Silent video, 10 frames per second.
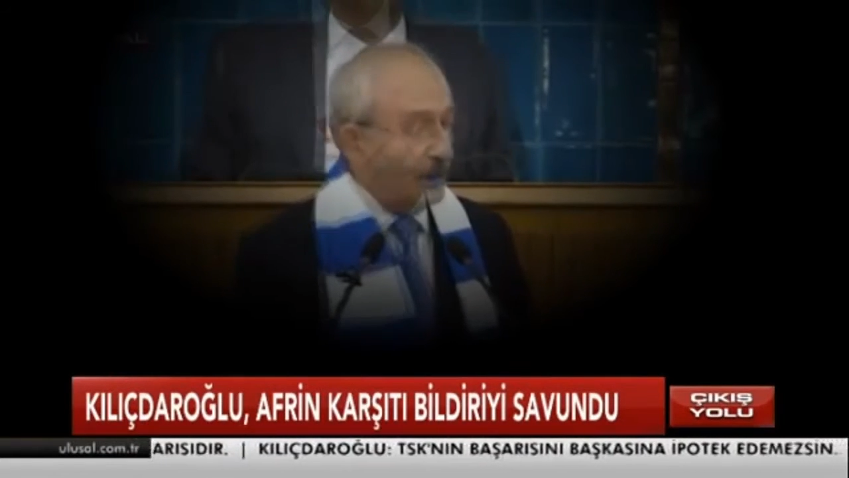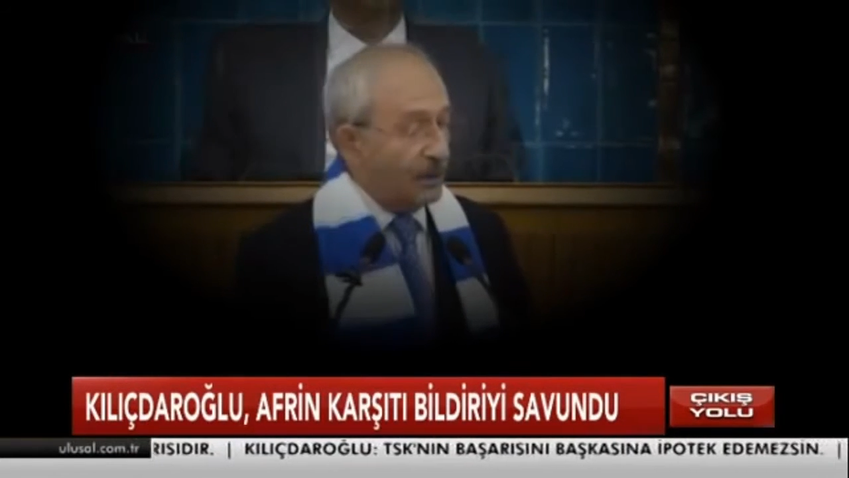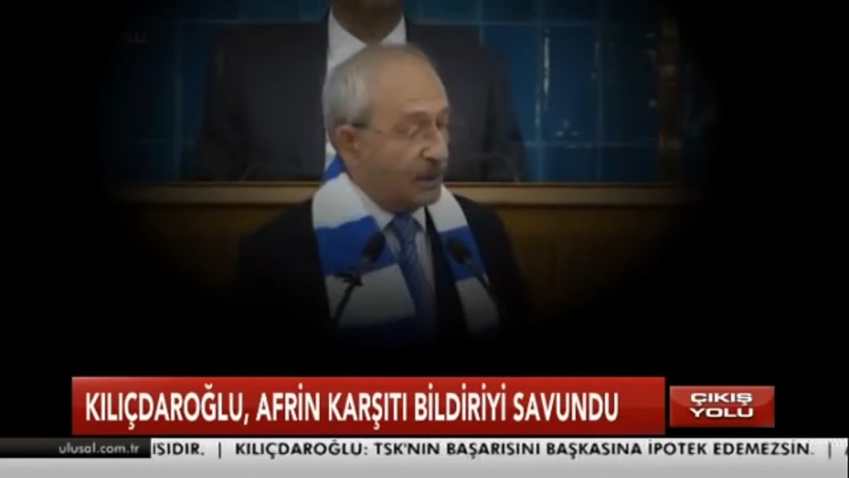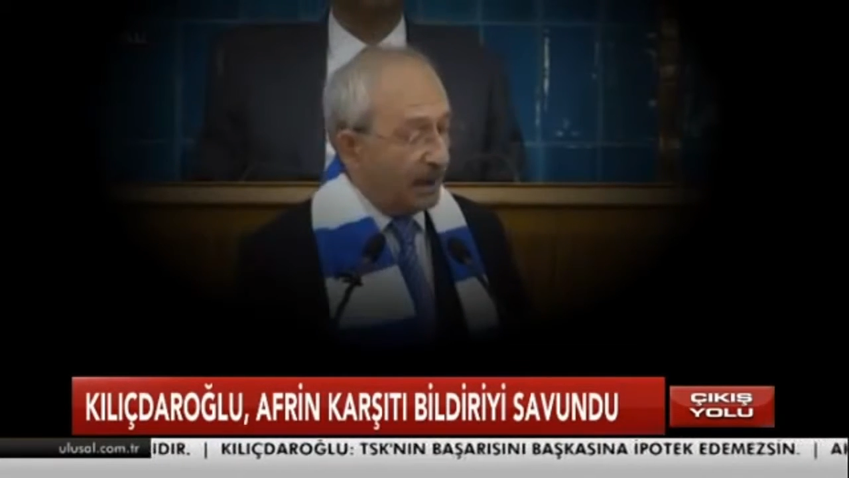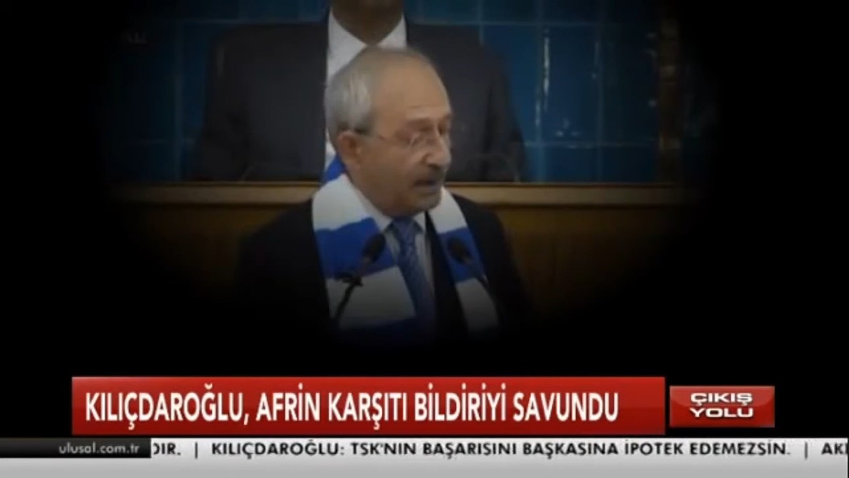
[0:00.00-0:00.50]

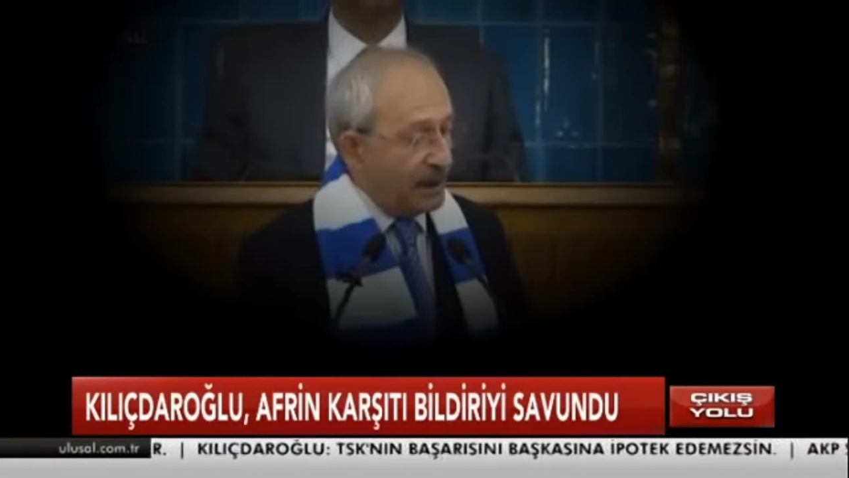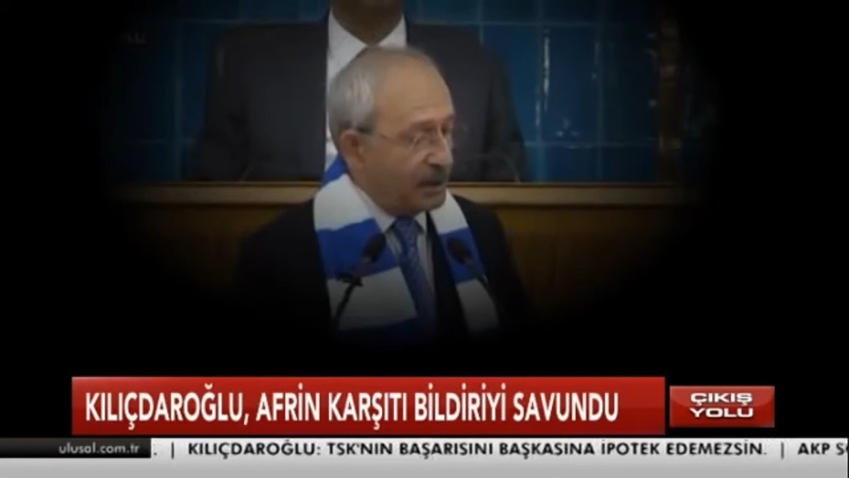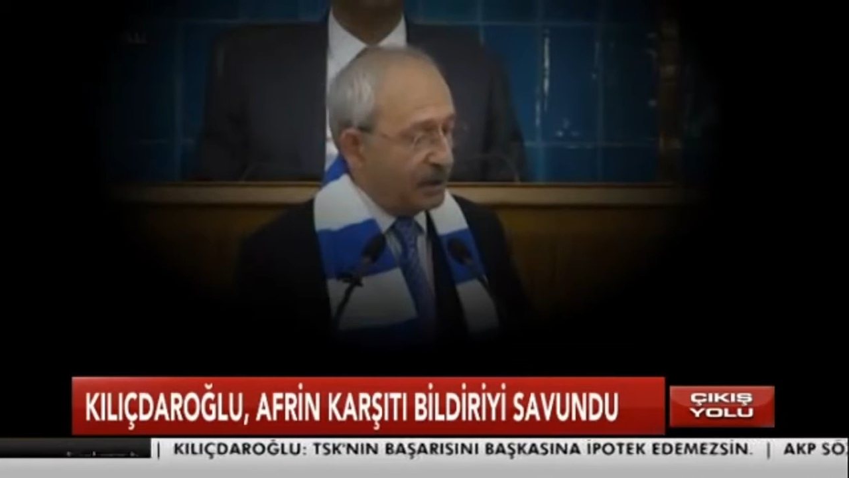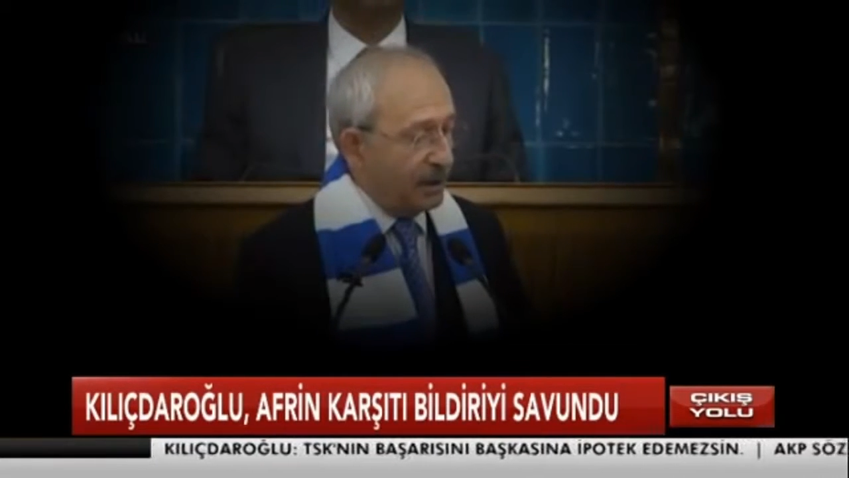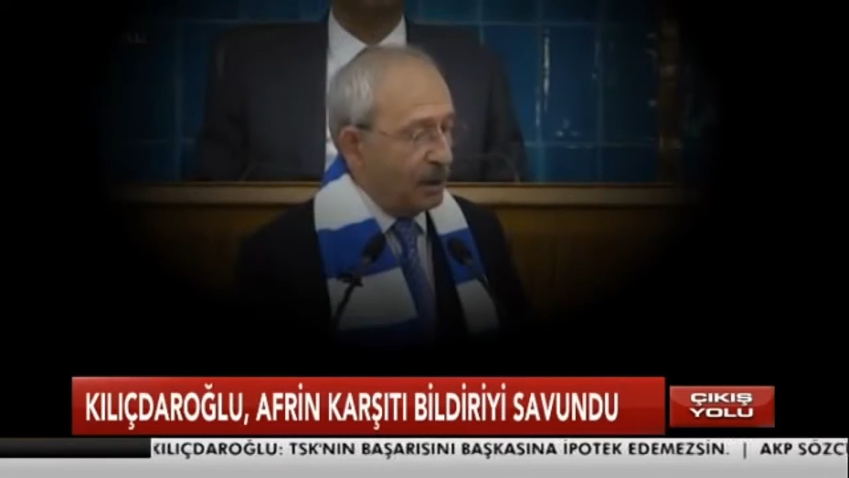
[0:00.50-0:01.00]

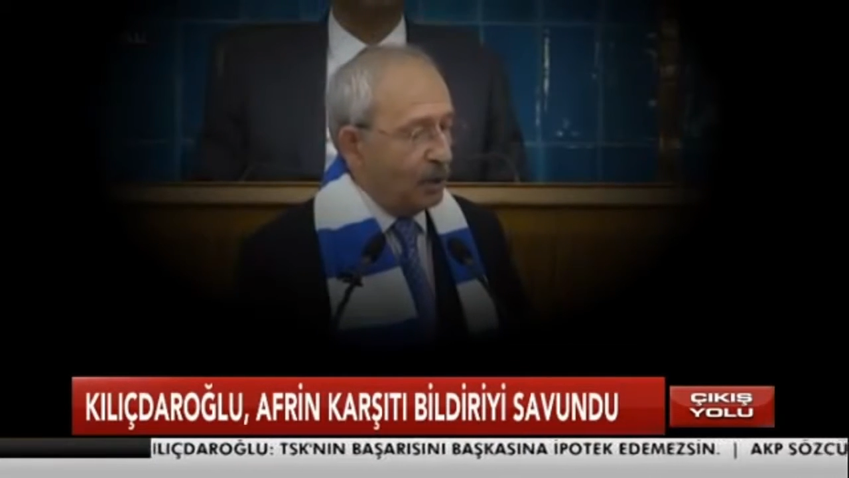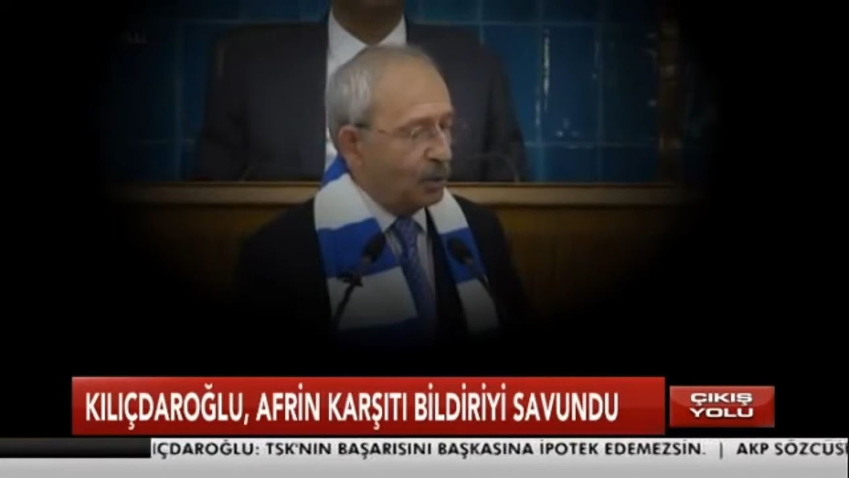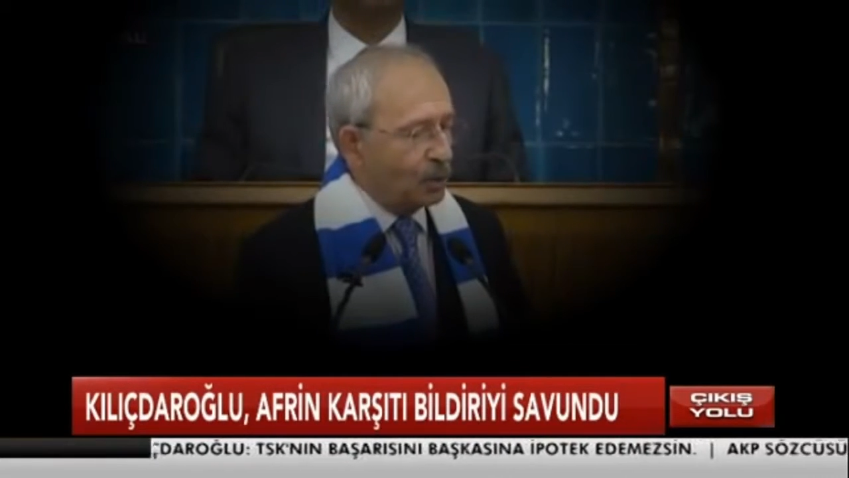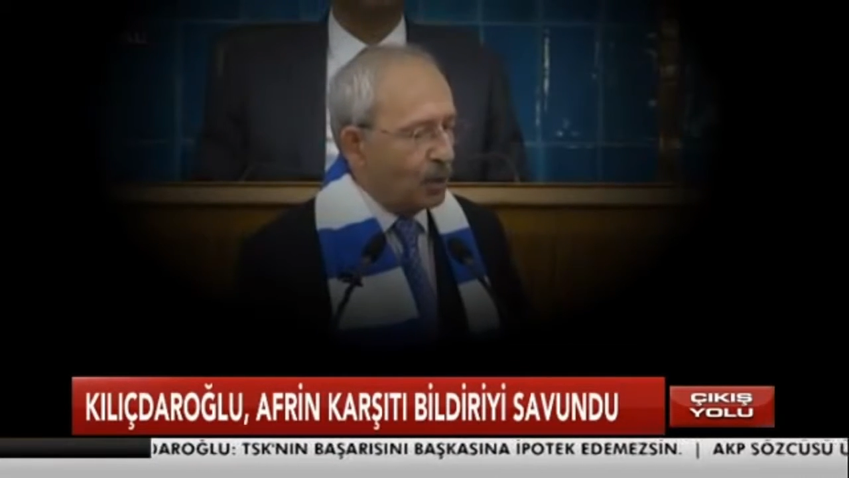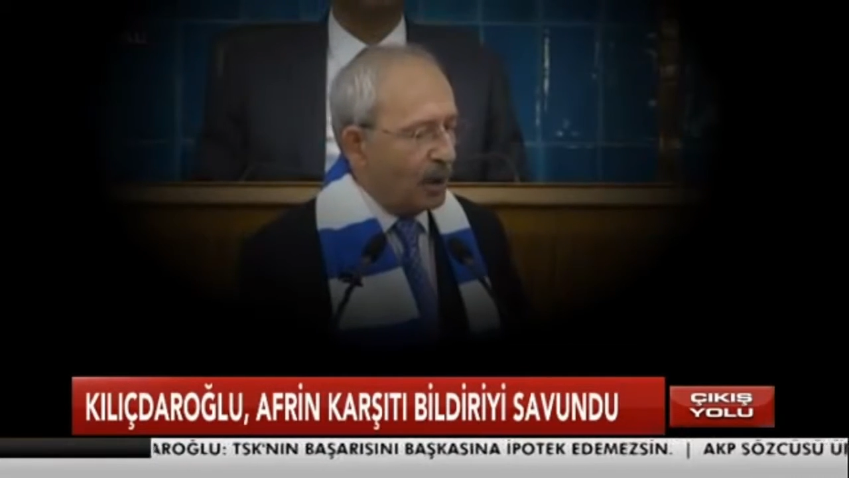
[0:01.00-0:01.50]
Savaş
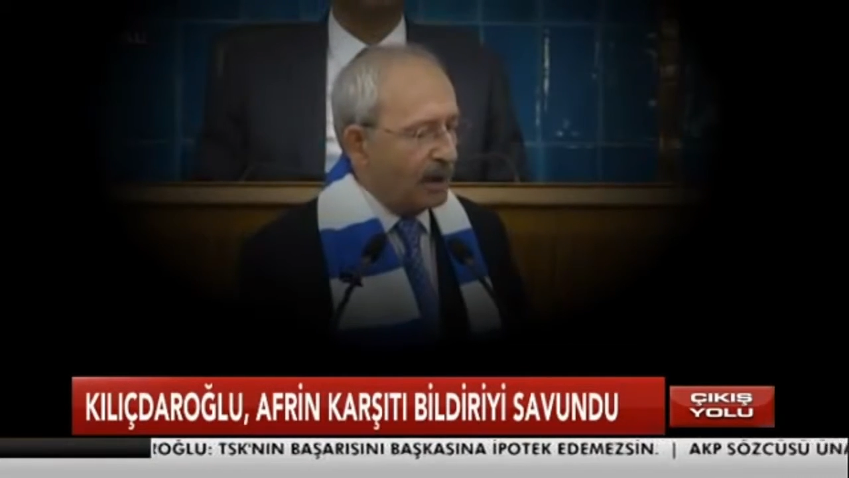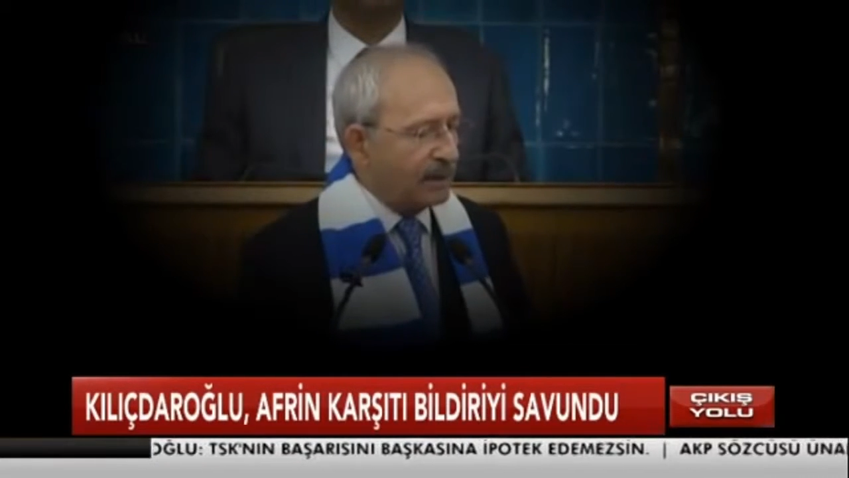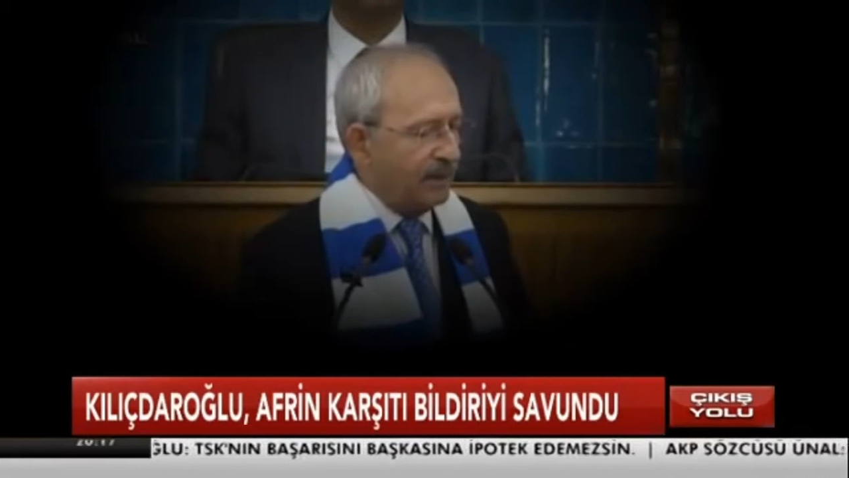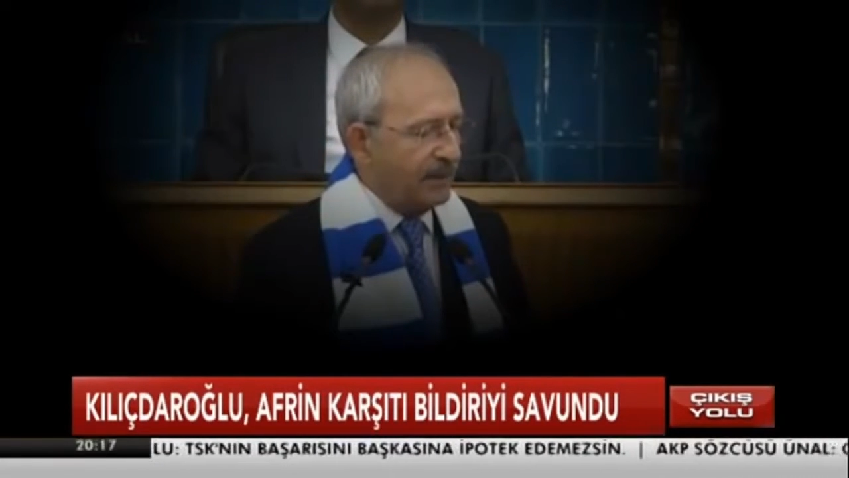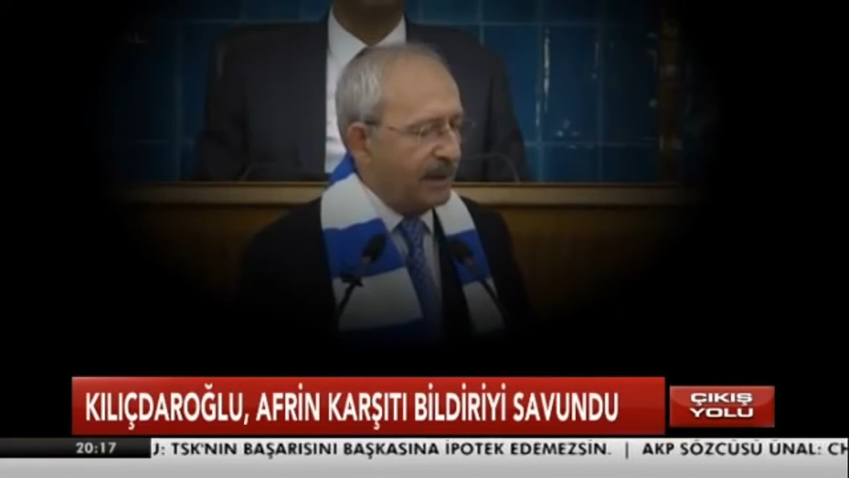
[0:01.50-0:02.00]
doğada ve